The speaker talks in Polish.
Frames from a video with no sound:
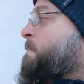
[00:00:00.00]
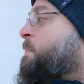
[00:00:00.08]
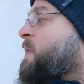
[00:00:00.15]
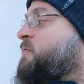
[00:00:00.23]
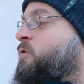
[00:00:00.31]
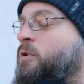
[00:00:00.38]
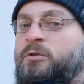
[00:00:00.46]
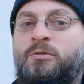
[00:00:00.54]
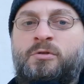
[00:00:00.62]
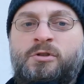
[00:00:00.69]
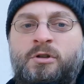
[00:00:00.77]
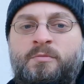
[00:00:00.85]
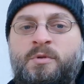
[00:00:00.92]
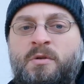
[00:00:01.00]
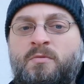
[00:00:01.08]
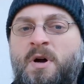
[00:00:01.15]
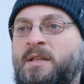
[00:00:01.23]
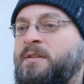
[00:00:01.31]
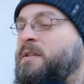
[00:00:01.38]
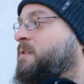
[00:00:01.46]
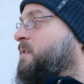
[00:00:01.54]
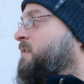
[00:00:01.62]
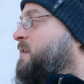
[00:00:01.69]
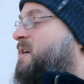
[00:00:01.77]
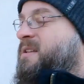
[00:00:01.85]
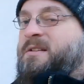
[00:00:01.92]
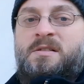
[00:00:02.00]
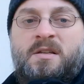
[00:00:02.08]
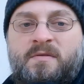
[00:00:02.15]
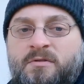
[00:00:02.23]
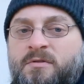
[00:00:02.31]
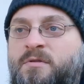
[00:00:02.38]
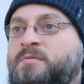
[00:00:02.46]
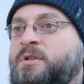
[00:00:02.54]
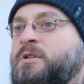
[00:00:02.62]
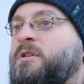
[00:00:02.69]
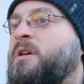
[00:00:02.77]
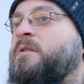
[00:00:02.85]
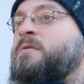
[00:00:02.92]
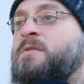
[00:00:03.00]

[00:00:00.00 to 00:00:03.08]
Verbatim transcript: W środku zrobiłem ładne tynki, a na zewnątrz brzydkie.